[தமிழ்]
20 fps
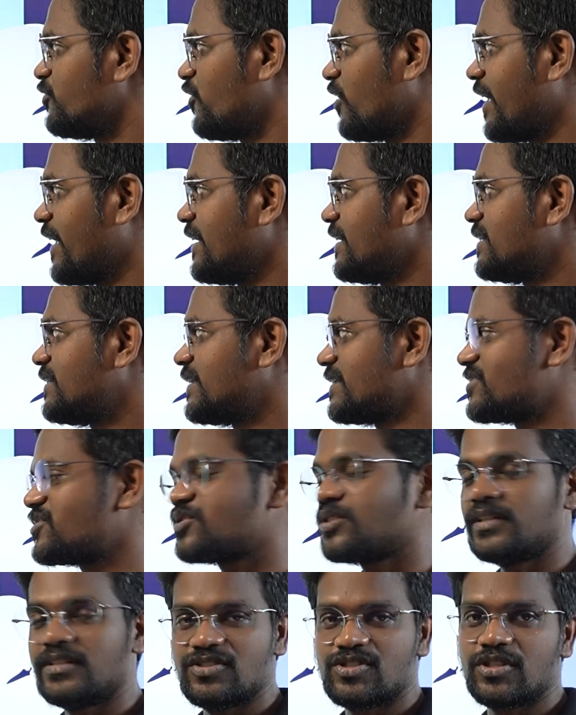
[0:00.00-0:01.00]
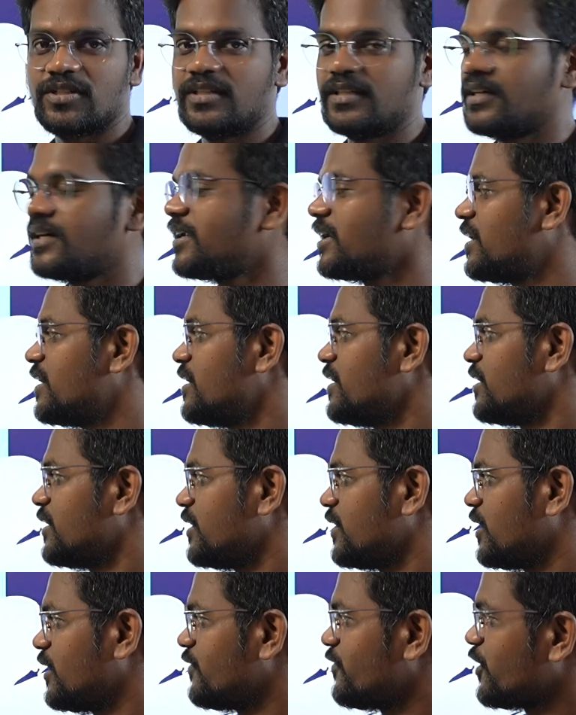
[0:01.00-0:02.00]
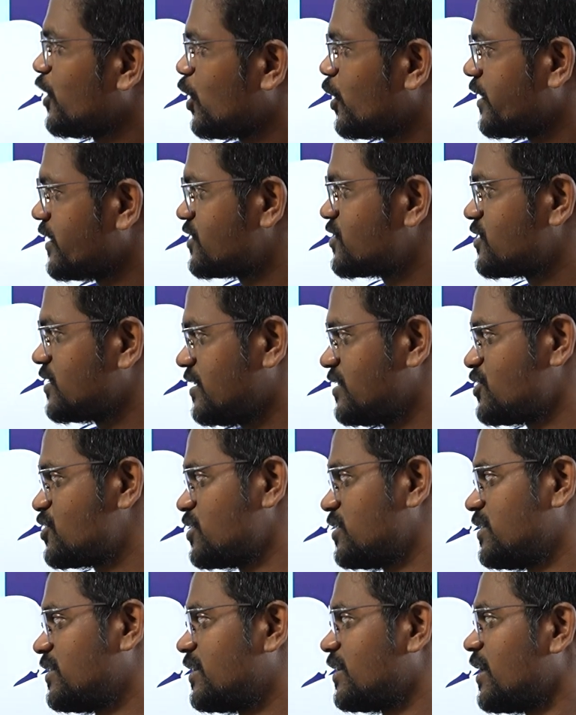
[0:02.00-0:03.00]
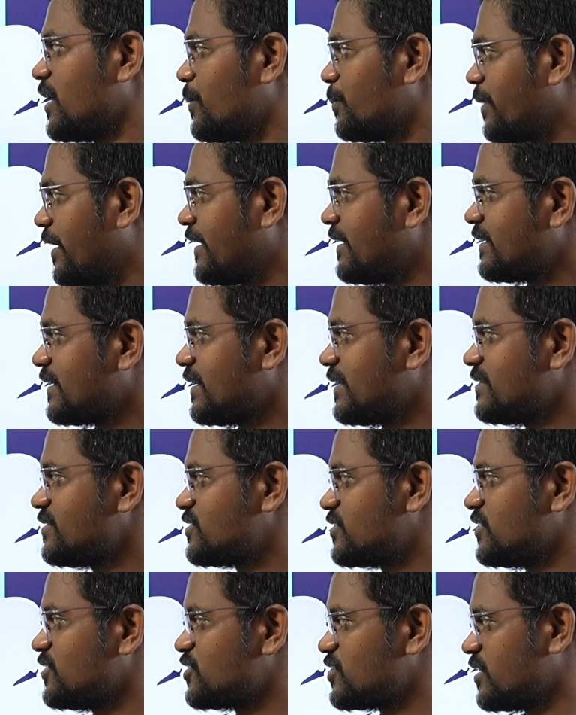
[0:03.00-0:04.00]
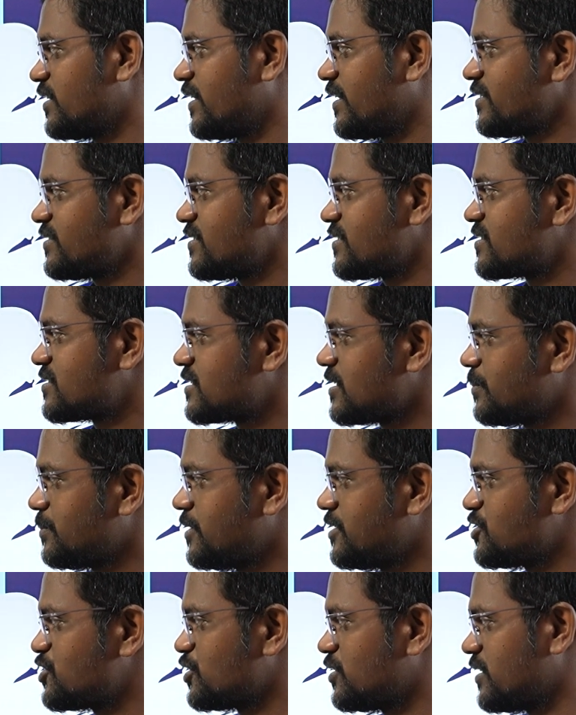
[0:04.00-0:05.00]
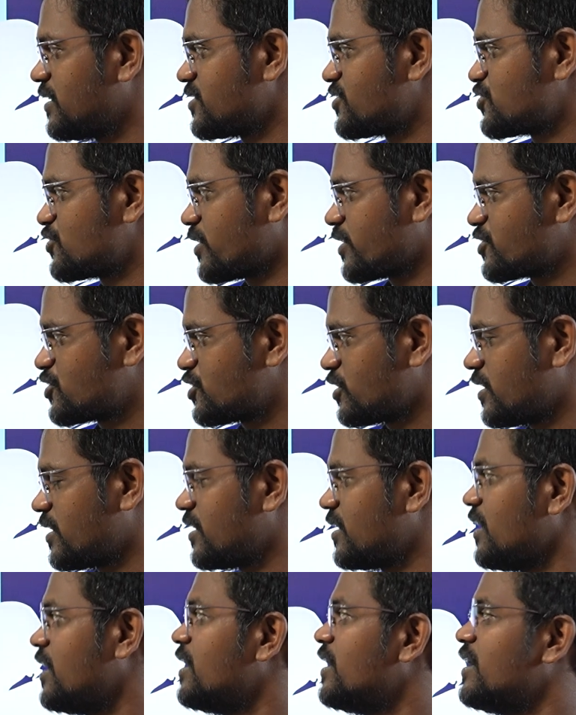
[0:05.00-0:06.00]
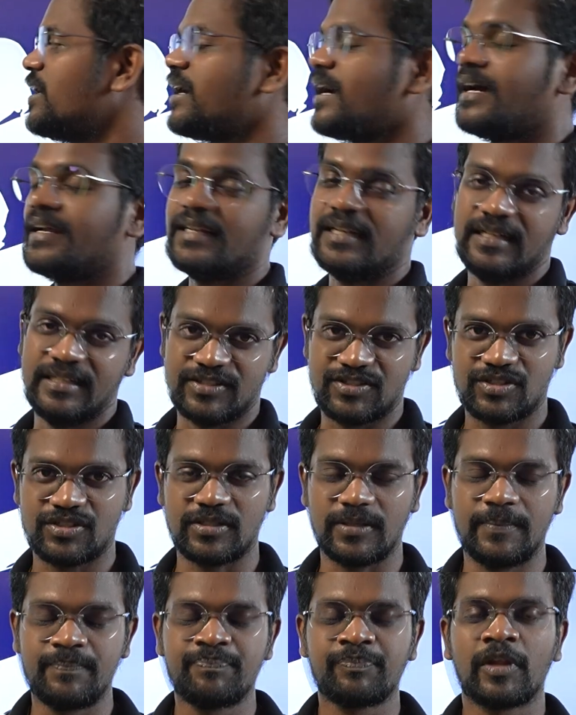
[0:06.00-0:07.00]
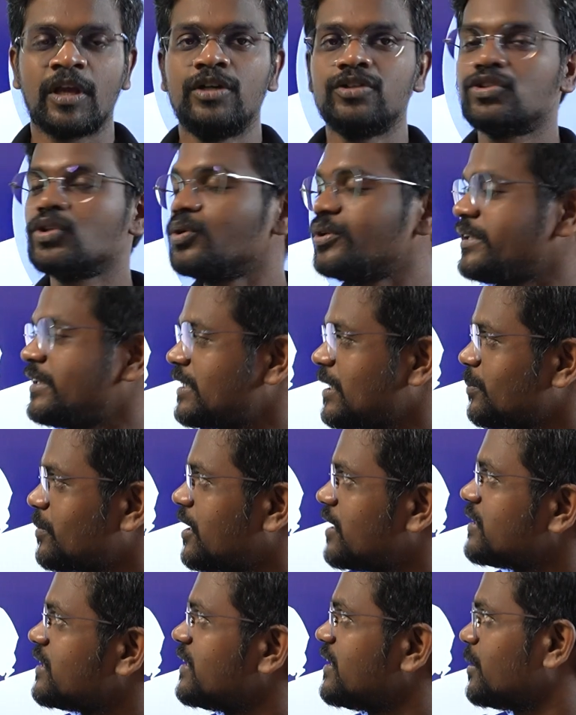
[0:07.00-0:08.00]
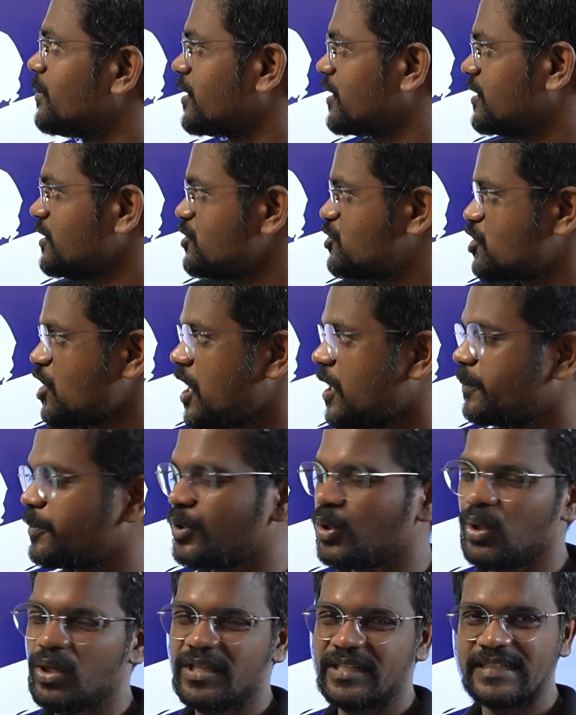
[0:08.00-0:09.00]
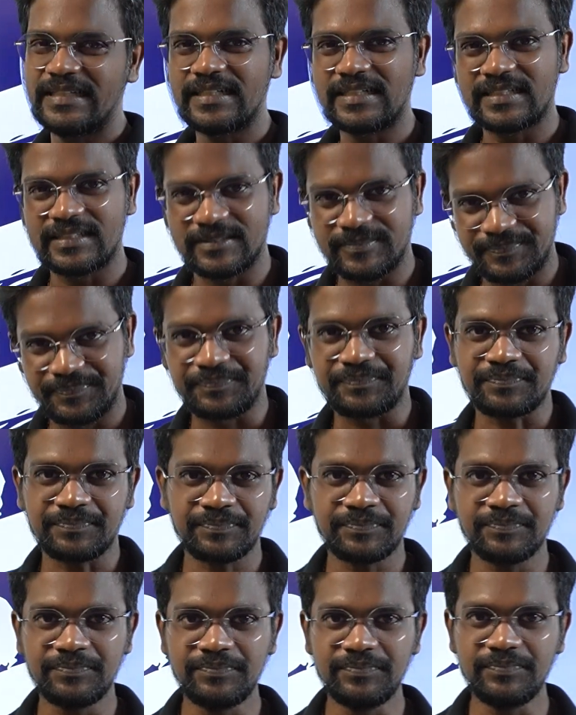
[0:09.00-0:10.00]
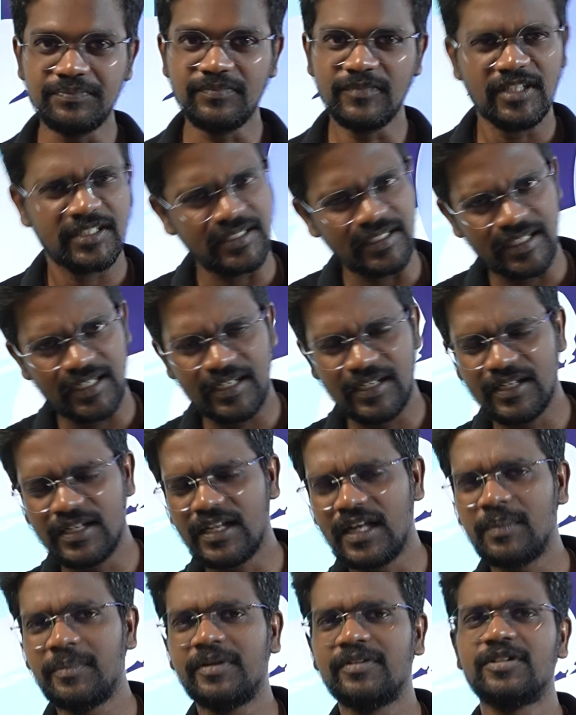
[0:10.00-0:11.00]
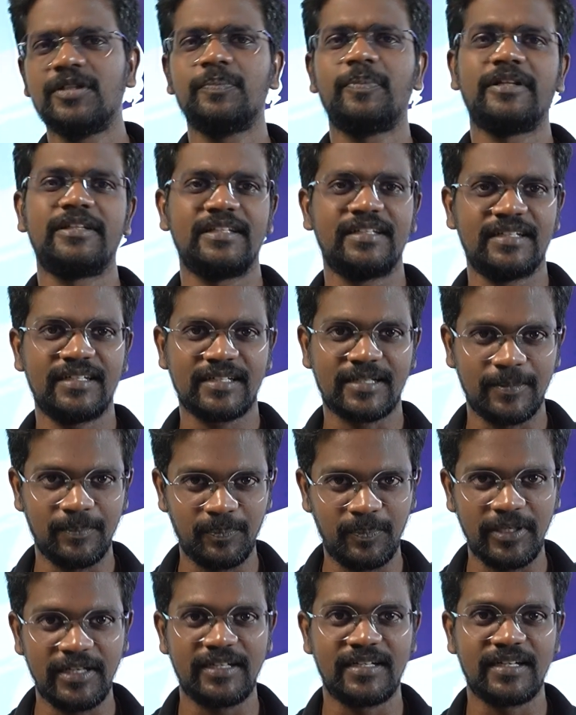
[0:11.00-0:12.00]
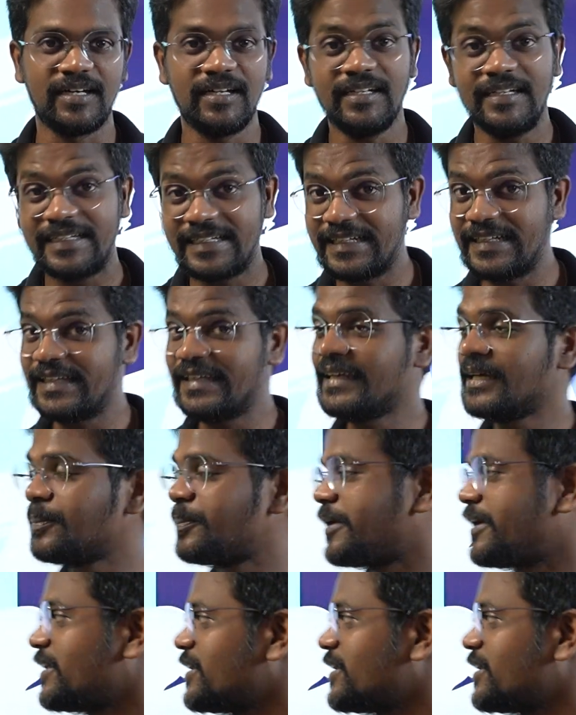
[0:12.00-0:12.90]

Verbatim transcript: ஃப்ளைட் டெஸ்ட் இன்ஜினியர் ஏவியானிக்ஸ் இன்ஜினியர் மெயின்டெனன்ஸ் இன்ஜினியர் சிஸ்டம் இன்ஜினியர் ஸ்ட்ரக்சரல் அனலிஸ்ட் ஸோ இந்த மாதிரி நமக்கு ஜாப் ரோல் இருக்குது இது எல்லாமே வந்து பார்த்தீங்கன்னா கம்ப்ளீட்டாக நீங்கள்